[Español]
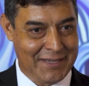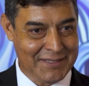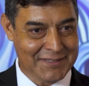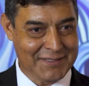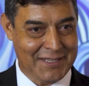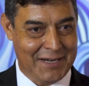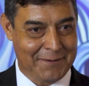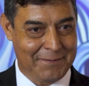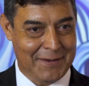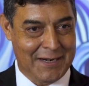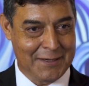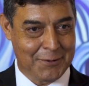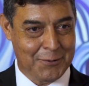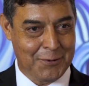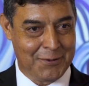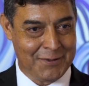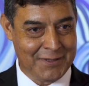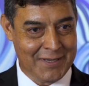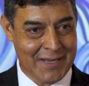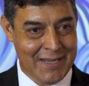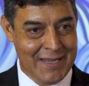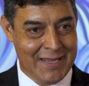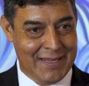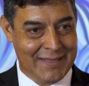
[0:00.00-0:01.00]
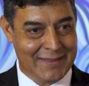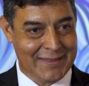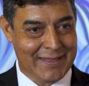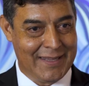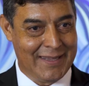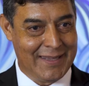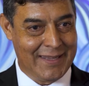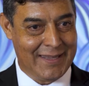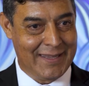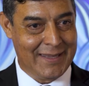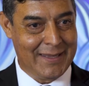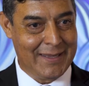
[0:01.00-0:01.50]
maestra Falcón,
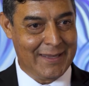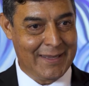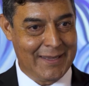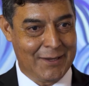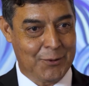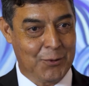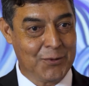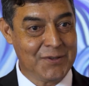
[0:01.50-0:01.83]
de